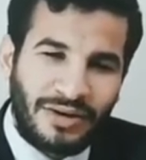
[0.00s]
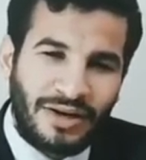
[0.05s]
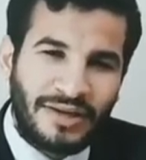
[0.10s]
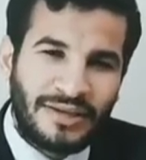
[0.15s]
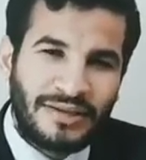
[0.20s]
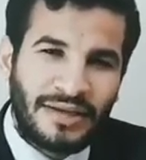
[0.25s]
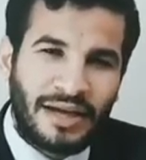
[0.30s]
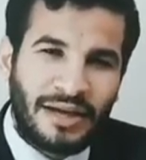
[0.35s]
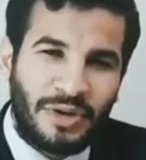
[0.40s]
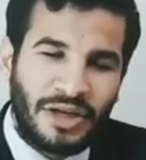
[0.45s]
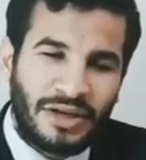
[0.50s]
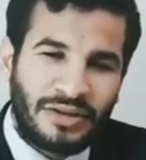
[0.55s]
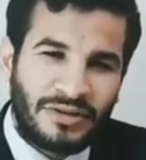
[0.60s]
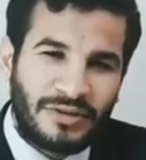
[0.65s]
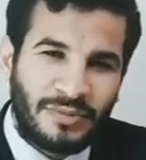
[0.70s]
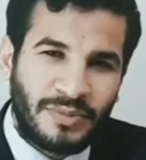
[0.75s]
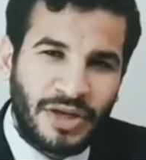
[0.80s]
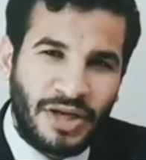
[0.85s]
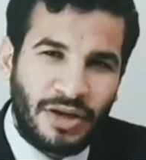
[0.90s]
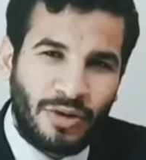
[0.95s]
رئيس الجمعية
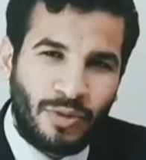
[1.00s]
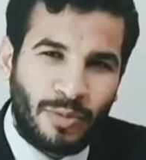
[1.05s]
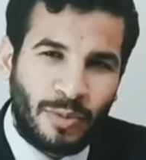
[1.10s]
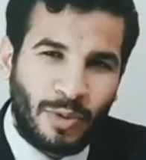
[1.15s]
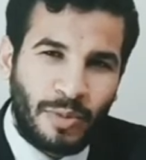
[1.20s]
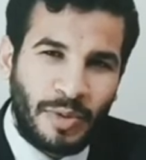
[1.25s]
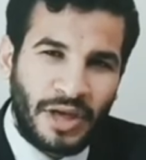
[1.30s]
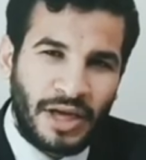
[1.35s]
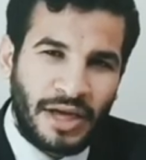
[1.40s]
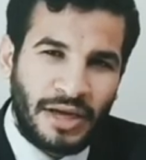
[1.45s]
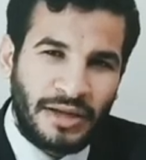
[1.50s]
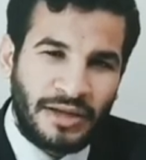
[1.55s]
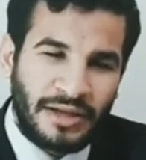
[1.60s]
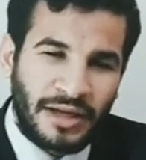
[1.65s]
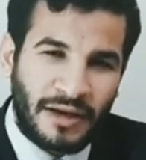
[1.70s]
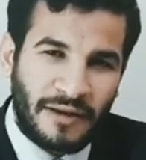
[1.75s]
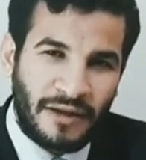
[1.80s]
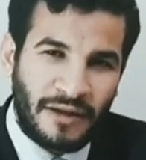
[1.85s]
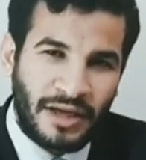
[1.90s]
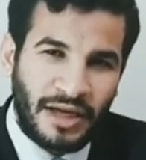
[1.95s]
الطبية العمومية
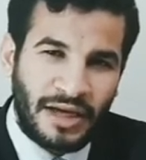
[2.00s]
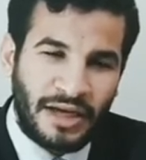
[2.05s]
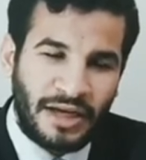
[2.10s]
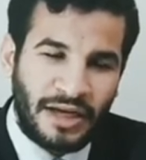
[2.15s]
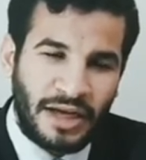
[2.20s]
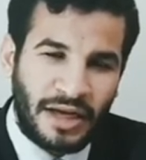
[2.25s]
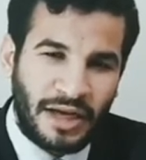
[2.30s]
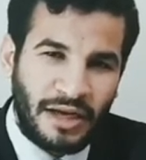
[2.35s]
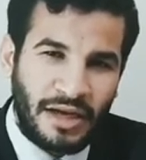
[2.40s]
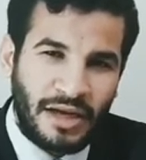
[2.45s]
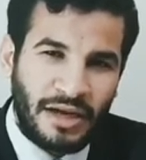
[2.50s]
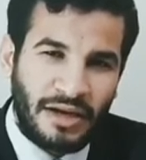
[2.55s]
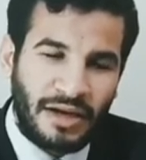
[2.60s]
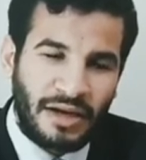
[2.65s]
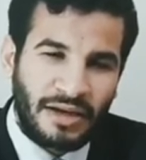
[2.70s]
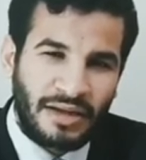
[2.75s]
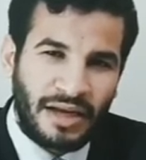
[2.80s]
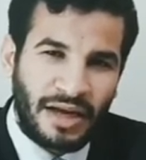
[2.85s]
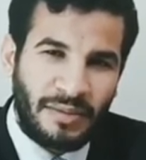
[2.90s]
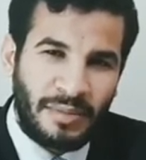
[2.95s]
للتغذية العلاجية النهاردة يا